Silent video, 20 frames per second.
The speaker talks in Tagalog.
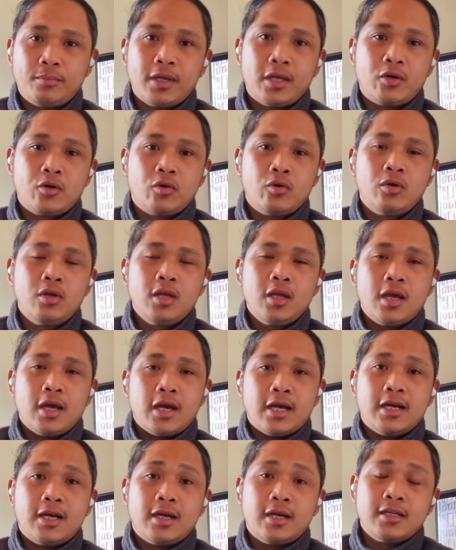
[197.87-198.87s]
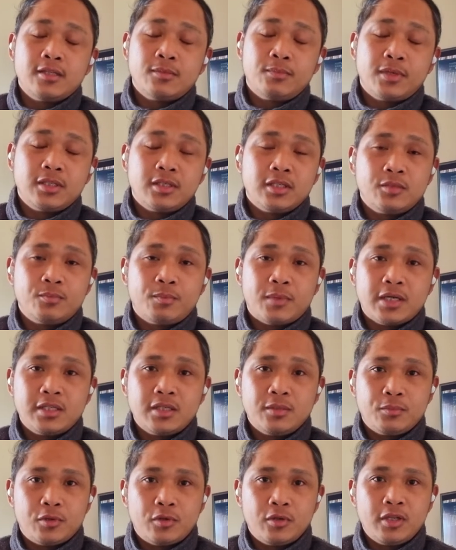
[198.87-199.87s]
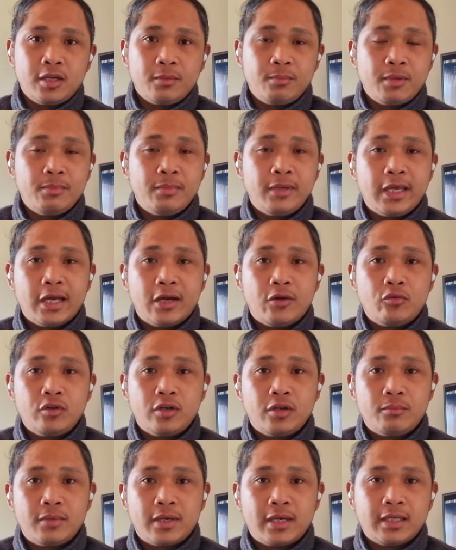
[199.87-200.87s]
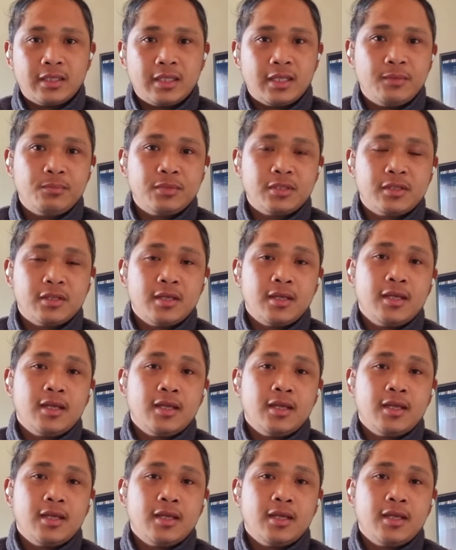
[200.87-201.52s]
Pero, uh, as much as possible, nagbibigay ako ng mga tips.